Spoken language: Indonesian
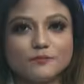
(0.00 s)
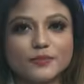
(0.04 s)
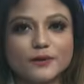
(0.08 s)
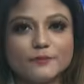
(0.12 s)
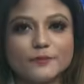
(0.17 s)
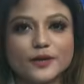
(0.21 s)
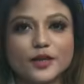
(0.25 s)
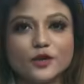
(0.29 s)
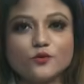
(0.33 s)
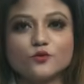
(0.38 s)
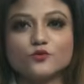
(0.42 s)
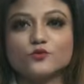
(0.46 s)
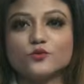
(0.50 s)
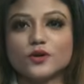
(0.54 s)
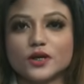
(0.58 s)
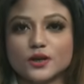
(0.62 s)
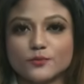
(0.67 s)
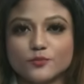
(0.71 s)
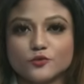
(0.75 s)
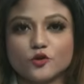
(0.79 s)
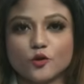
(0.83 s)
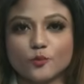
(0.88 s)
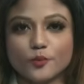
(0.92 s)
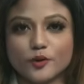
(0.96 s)
pemilu
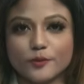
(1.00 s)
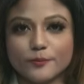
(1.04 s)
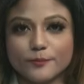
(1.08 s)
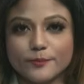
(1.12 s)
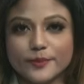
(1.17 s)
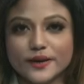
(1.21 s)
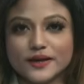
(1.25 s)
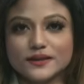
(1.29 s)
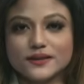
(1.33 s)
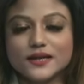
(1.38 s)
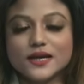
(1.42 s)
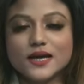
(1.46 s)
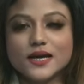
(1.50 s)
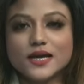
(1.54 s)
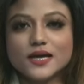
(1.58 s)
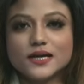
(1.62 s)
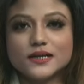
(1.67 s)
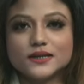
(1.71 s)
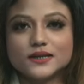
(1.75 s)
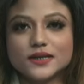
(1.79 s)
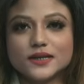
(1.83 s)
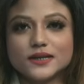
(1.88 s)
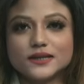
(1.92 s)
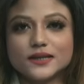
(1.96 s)
2024
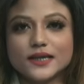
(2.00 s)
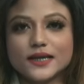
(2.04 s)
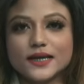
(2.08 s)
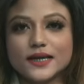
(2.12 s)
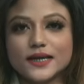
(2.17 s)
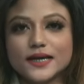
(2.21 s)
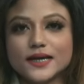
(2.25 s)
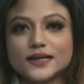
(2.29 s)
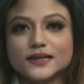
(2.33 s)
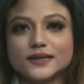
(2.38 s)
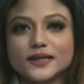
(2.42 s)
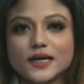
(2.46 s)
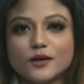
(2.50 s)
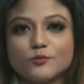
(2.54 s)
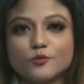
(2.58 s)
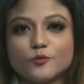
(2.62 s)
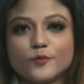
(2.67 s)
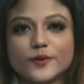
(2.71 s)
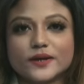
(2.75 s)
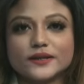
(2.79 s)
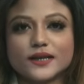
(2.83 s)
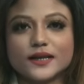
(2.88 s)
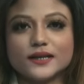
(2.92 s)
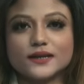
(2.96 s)
di tingkat
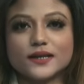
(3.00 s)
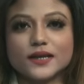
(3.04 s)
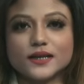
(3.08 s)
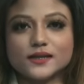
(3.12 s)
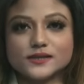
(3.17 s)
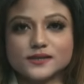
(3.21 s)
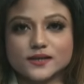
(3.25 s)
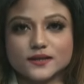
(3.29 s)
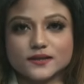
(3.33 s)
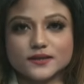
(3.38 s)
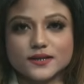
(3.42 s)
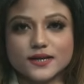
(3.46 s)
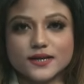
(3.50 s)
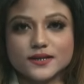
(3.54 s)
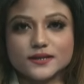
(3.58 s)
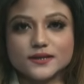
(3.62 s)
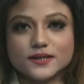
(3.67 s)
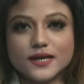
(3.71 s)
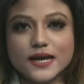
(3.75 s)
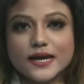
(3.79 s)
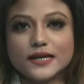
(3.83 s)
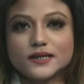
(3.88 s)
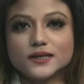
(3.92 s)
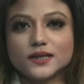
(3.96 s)
Kabupaten Deli
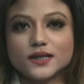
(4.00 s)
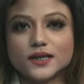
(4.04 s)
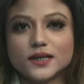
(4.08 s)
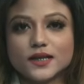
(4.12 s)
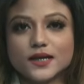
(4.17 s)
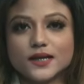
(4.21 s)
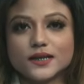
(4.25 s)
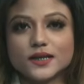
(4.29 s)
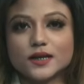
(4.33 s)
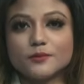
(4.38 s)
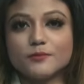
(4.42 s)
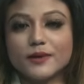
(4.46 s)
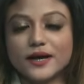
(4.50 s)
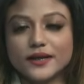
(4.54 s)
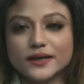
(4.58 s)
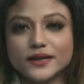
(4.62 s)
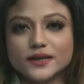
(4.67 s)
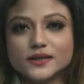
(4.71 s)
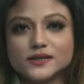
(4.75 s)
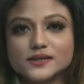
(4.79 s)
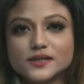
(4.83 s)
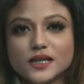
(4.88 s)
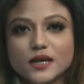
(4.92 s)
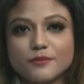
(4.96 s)
Serdang digelar
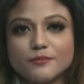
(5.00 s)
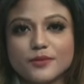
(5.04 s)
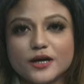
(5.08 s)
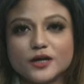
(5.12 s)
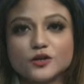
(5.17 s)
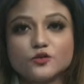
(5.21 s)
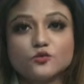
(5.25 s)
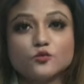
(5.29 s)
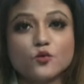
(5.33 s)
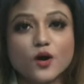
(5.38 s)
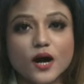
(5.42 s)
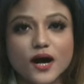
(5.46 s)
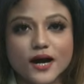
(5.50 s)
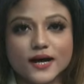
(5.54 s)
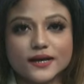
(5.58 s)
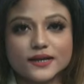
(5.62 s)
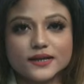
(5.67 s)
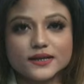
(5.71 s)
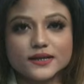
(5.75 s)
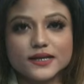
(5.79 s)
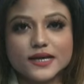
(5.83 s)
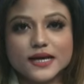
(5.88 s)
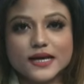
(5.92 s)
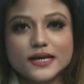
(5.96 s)
kemarin selama dua
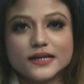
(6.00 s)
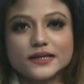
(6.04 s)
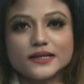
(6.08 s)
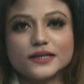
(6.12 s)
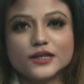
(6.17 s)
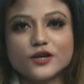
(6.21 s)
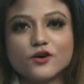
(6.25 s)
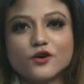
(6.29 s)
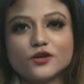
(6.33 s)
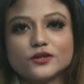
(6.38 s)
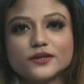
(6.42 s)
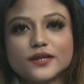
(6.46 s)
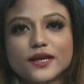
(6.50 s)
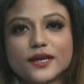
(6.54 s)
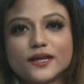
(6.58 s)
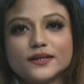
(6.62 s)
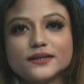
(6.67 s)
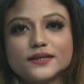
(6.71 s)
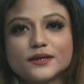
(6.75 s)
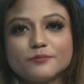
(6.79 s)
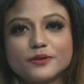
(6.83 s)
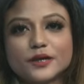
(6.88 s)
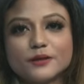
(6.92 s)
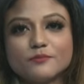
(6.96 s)
hari di
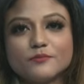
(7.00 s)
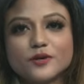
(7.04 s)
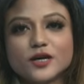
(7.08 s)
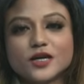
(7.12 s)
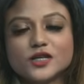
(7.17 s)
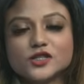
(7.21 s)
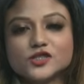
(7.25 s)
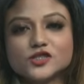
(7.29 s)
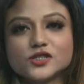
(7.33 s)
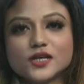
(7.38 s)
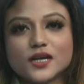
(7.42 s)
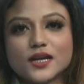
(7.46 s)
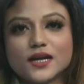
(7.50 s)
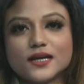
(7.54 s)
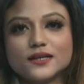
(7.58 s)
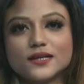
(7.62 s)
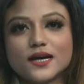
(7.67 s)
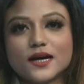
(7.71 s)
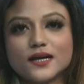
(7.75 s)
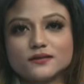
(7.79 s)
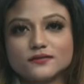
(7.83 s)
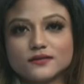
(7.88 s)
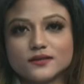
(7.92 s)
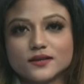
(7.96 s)
Hotel De Prima Jalan
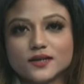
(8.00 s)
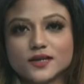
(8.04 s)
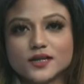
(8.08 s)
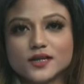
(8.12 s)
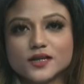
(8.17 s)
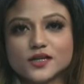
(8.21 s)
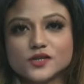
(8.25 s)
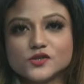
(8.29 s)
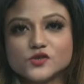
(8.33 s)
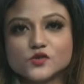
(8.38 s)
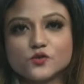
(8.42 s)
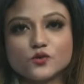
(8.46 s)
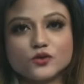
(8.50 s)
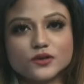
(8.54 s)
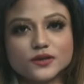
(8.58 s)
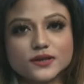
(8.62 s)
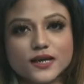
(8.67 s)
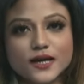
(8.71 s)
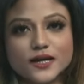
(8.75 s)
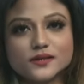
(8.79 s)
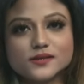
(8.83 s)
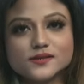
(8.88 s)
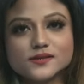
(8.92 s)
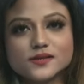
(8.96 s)
Arteri
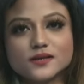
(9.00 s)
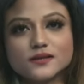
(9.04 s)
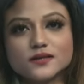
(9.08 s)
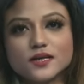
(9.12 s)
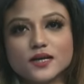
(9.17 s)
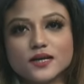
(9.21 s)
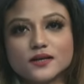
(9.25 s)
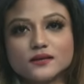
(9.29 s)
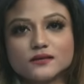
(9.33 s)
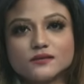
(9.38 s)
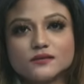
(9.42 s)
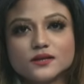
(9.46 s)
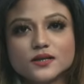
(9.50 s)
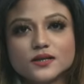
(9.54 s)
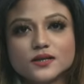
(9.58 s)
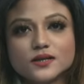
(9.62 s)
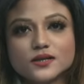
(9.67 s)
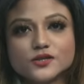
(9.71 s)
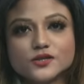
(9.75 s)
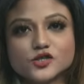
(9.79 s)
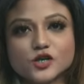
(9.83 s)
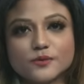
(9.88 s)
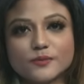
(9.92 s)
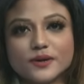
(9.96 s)
Sultan Serdang,
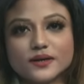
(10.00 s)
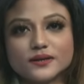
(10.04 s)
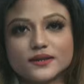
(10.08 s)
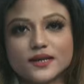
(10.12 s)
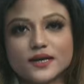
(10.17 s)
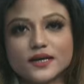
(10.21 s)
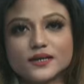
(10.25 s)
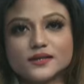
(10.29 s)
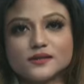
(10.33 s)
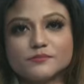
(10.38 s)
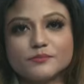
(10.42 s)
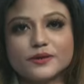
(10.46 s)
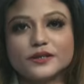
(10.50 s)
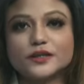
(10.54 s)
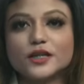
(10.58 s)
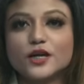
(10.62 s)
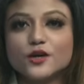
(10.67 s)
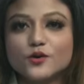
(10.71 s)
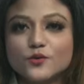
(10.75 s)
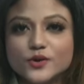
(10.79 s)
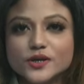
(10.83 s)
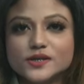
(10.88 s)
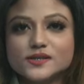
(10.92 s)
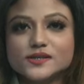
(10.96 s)
Kecamatan
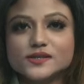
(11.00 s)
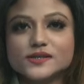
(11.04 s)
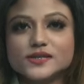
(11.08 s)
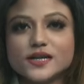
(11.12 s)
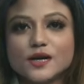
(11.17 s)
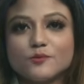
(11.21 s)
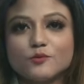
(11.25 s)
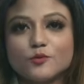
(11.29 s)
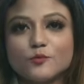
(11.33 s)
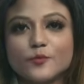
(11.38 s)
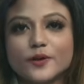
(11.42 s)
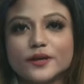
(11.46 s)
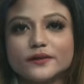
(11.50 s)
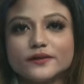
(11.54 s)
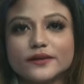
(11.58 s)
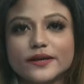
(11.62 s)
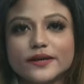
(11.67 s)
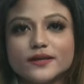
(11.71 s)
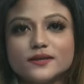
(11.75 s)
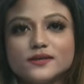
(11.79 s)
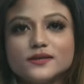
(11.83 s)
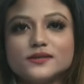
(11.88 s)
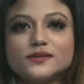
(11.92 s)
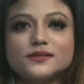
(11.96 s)
Batangkuis,
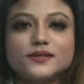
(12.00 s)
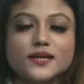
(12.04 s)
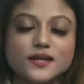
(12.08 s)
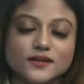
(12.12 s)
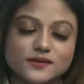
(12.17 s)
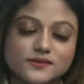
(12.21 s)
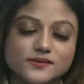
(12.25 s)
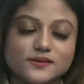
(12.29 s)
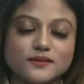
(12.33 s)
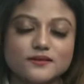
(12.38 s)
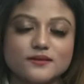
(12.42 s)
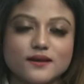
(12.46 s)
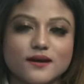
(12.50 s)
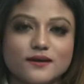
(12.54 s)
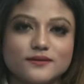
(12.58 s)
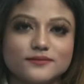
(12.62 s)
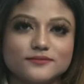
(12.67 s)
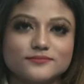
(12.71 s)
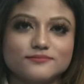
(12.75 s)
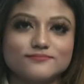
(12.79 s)
Kabupaten Deli Serdang.